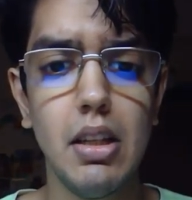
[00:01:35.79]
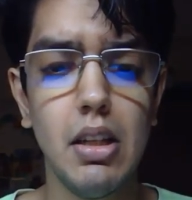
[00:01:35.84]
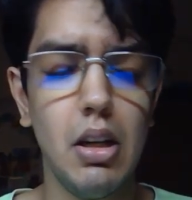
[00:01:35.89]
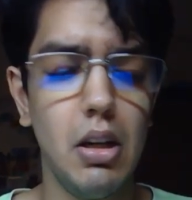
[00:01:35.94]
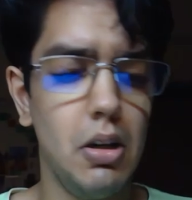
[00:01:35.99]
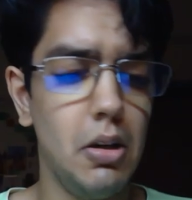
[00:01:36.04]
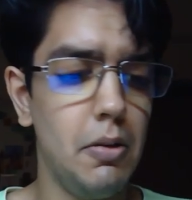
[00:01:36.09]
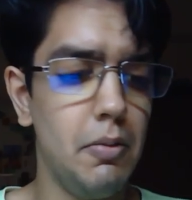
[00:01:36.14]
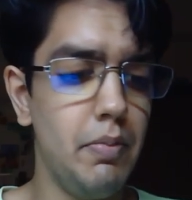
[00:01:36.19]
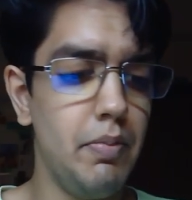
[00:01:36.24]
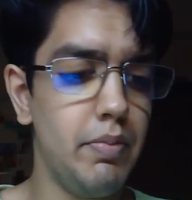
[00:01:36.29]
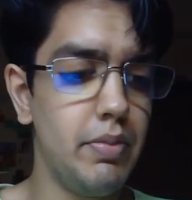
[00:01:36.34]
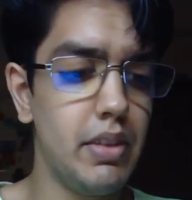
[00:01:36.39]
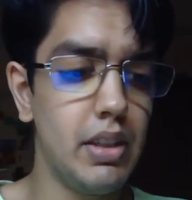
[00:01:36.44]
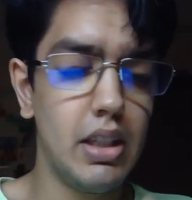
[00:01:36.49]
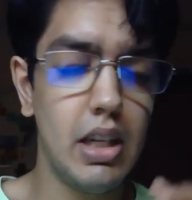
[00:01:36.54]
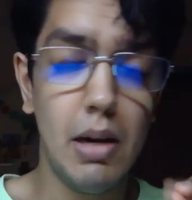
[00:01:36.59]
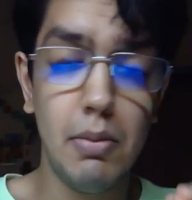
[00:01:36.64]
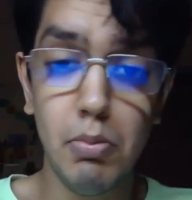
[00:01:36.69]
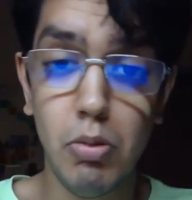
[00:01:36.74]
आम,
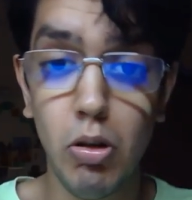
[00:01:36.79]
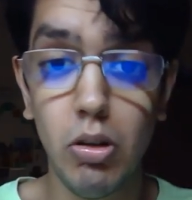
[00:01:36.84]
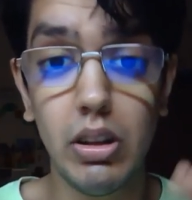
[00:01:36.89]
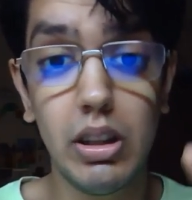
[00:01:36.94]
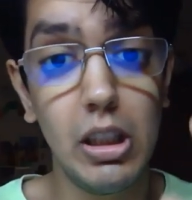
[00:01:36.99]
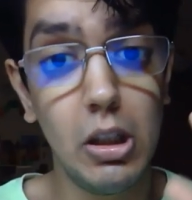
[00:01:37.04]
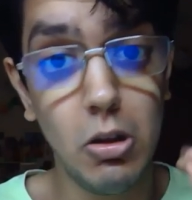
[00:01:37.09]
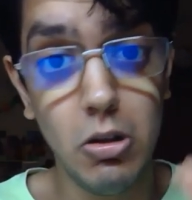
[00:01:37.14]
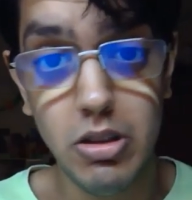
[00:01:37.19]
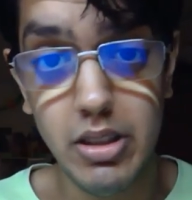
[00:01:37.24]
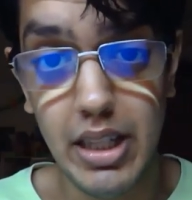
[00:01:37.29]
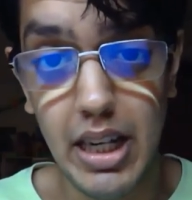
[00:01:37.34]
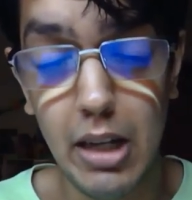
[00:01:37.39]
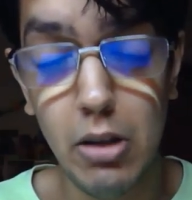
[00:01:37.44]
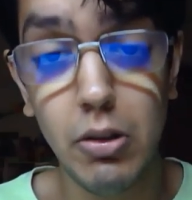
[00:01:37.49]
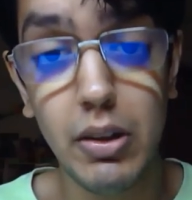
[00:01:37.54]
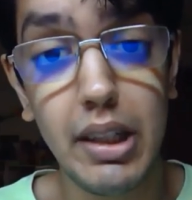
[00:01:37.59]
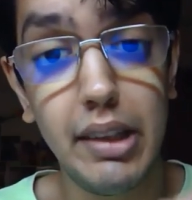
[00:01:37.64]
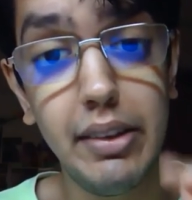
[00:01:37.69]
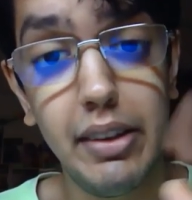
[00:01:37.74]
कम बोलते हो शाय
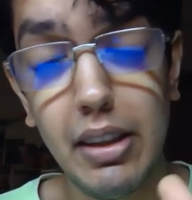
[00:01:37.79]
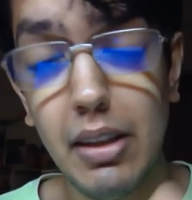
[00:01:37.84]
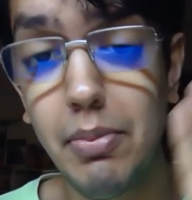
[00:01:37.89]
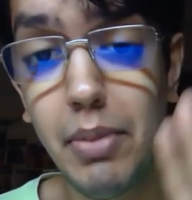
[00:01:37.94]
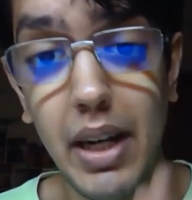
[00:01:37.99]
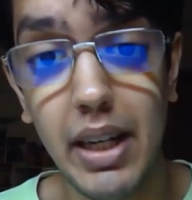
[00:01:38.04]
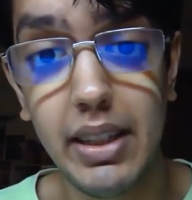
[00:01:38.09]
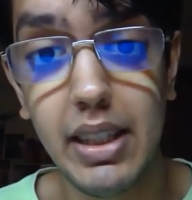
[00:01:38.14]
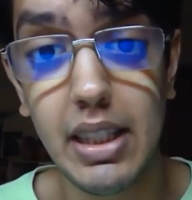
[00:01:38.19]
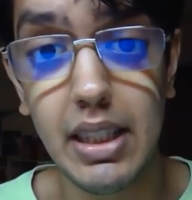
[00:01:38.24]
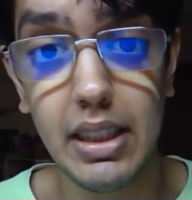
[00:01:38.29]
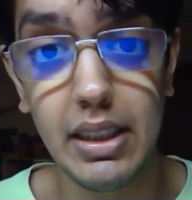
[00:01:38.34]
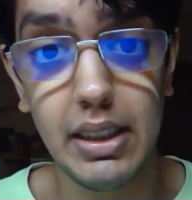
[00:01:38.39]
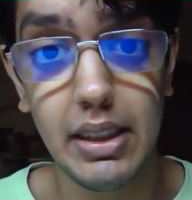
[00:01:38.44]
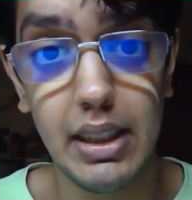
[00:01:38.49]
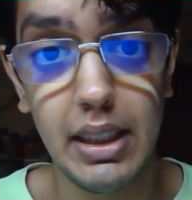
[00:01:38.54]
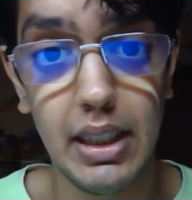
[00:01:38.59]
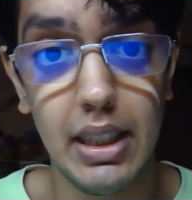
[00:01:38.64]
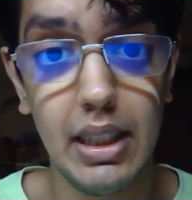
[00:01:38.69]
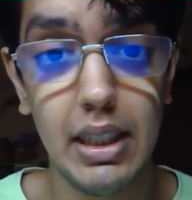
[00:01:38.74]
हो किसी से बात नहीं
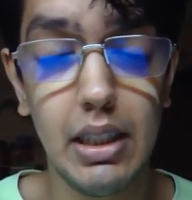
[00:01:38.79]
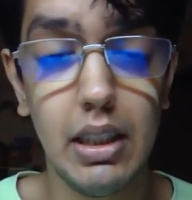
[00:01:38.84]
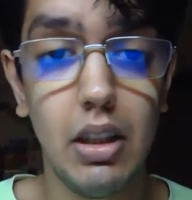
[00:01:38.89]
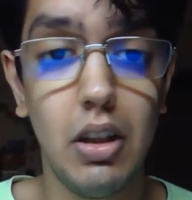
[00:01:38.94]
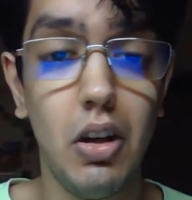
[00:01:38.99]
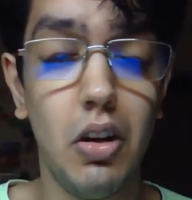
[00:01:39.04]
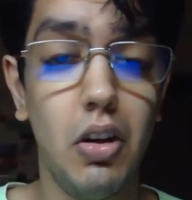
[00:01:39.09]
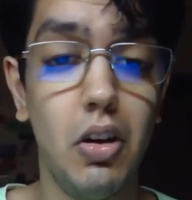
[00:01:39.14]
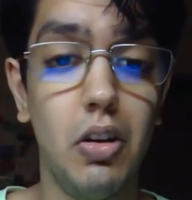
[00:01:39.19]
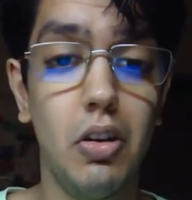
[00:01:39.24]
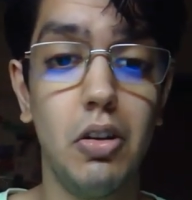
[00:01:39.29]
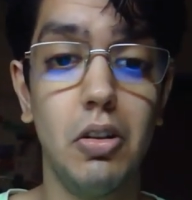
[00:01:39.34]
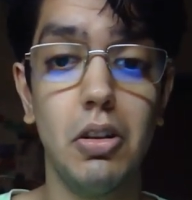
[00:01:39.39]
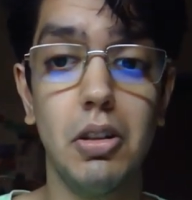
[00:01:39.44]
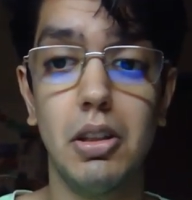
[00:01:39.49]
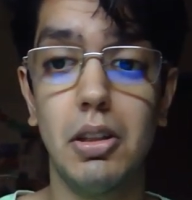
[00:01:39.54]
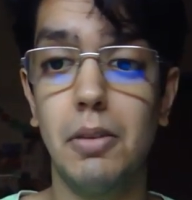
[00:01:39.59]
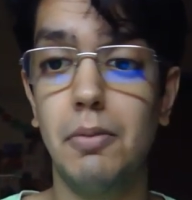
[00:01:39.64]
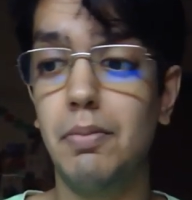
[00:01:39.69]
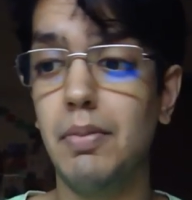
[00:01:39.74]
करते और